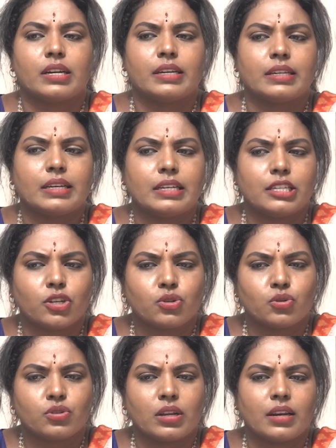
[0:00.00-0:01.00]
సడన్గా ఇంటికి
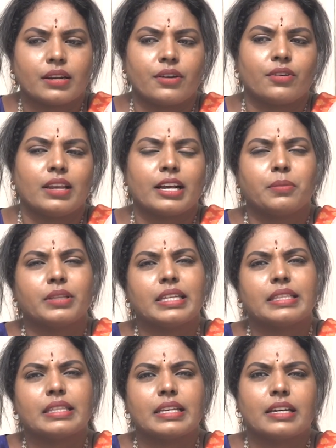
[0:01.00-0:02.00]
చుట్టాలు రావడం లేకపోతే
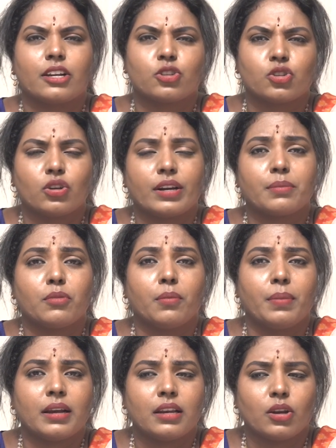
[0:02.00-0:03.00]
ఇతర ఖర్చులు అంటే
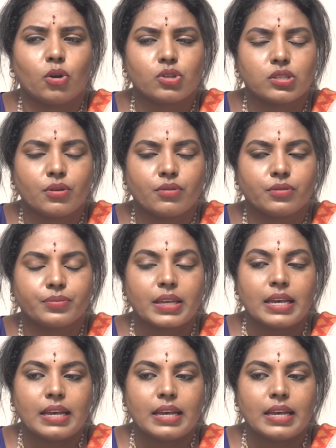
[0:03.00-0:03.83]
మొబైల్ లాస్ అవ్వడం